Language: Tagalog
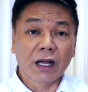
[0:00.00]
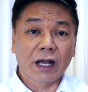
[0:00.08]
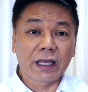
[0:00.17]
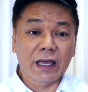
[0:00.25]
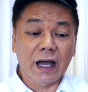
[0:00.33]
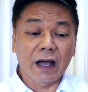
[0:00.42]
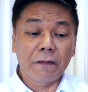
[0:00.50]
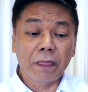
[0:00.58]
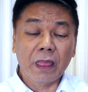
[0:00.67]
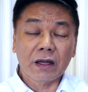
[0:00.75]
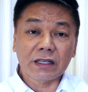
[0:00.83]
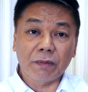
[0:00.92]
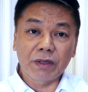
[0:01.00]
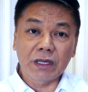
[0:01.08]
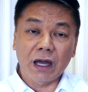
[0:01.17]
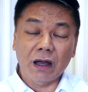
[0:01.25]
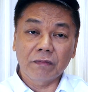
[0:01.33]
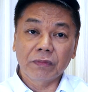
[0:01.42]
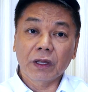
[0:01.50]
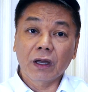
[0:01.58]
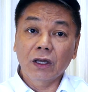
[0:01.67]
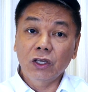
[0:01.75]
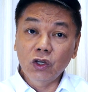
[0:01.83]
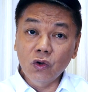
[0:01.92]
Kaya, sabi niya,
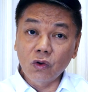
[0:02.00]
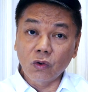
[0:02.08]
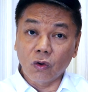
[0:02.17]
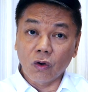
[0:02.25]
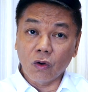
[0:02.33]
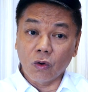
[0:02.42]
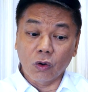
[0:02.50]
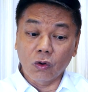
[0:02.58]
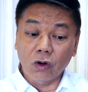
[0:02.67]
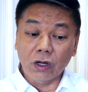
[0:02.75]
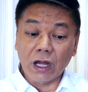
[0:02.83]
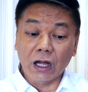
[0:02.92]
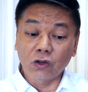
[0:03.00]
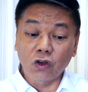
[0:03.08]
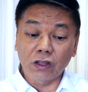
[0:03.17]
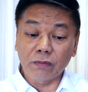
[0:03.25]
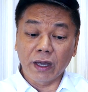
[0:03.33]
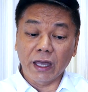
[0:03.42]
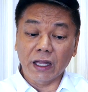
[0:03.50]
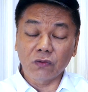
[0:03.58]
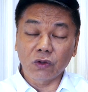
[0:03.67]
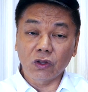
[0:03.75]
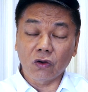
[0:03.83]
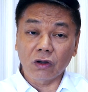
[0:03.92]
You, O Lord, anoint my head
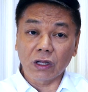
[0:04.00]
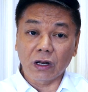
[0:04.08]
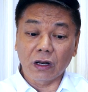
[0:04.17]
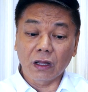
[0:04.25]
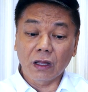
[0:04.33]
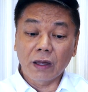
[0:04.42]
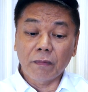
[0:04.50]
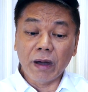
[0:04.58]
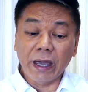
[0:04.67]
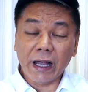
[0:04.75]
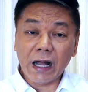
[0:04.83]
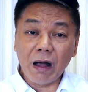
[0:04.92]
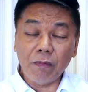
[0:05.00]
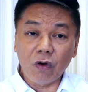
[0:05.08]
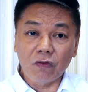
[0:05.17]
with oil. My cup